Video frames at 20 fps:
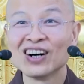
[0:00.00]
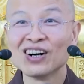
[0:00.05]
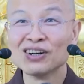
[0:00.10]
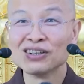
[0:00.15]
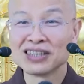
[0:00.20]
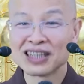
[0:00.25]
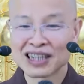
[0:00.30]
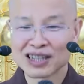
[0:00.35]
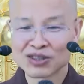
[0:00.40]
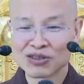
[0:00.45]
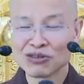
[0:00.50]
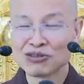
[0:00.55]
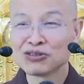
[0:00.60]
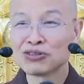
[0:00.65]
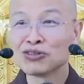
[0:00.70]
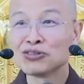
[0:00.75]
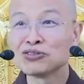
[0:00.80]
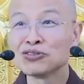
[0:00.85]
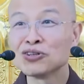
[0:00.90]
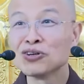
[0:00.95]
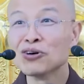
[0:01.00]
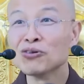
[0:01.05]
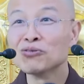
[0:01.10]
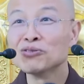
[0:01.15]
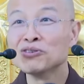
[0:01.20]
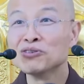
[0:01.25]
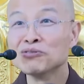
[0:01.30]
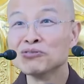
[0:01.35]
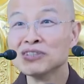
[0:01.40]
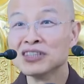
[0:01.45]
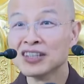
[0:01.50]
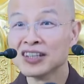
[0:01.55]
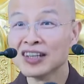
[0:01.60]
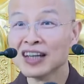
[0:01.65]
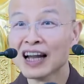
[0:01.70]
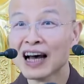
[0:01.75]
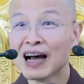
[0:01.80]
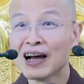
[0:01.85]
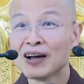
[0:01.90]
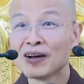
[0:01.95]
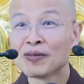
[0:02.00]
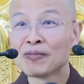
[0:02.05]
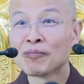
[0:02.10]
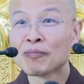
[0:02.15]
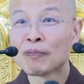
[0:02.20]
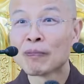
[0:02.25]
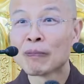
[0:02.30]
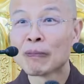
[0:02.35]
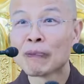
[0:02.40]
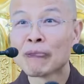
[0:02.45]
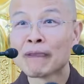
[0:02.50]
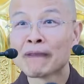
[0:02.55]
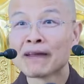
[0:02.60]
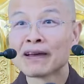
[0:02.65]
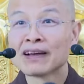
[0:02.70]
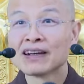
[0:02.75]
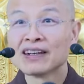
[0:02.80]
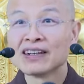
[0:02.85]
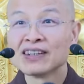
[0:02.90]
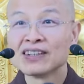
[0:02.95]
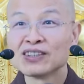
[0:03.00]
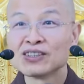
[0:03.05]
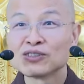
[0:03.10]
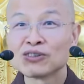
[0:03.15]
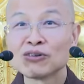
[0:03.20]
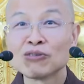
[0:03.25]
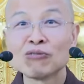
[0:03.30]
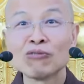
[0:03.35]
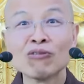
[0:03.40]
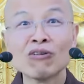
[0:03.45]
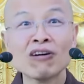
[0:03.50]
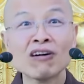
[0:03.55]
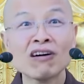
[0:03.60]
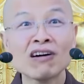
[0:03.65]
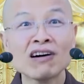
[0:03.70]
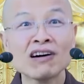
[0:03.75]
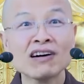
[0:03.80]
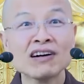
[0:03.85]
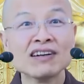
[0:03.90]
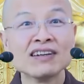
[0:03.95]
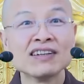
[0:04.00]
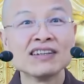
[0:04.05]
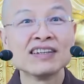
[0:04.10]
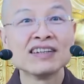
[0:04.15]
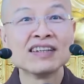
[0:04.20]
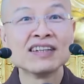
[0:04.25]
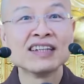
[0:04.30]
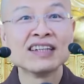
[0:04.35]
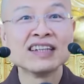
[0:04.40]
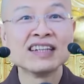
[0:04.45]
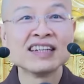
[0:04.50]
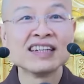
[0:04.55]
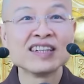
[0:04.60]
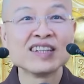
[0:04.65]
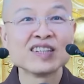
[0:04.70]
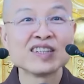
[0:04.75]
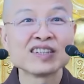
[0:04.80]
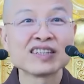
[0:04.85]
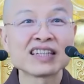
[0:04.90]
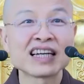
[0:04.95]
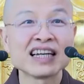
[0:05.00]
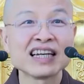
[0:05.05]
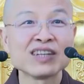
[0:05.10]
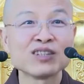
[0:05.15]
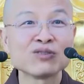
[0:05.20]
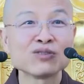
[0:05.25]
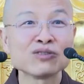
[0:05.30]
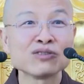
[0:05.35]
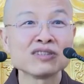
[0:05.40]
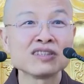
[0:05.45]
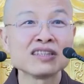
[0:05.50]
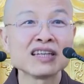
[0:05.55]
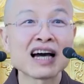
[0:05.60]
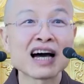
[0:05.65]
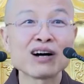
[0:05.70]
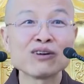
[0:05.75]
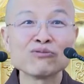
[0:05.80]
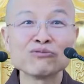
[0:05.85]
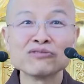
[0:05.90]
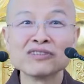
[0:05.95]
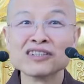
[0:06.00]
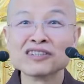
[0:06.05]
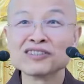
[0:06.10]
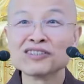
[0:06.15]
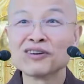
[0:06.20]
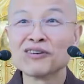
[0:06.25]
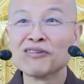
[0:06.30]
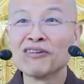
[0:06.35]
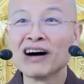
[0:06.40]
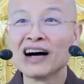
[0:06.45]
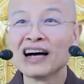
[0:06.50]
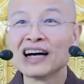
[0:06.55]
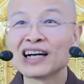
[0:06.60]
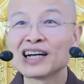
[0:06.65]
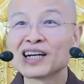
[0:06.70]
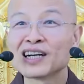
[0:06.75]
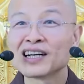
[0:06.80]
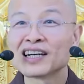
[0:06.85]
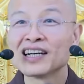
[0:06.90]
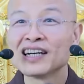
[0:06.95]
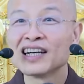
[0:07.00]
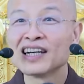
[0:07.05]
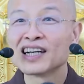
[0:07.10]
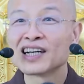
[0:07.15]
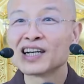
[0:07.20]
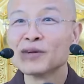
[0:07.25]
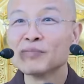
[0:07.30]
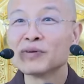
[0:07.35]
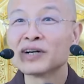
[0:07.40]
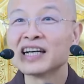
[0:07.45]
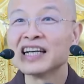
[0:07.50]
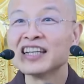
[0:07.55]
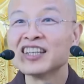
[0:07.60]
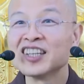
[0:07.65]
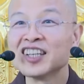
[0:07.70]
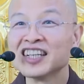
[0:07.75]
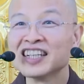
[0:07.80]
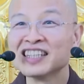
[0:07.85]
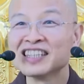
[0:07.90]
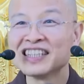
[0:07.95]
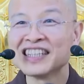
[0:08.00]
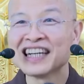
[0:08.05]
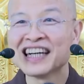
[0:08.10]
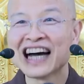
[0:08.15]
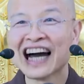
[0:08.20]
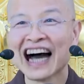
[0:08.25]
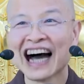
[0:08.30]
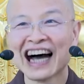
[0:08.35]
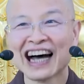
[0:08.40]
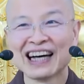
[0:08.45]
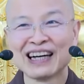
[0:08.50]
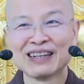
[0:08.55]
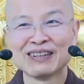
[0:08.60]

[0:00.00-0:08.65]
好像同修就有问问题了，说我在做家务的时候啊，可不可以听经啊？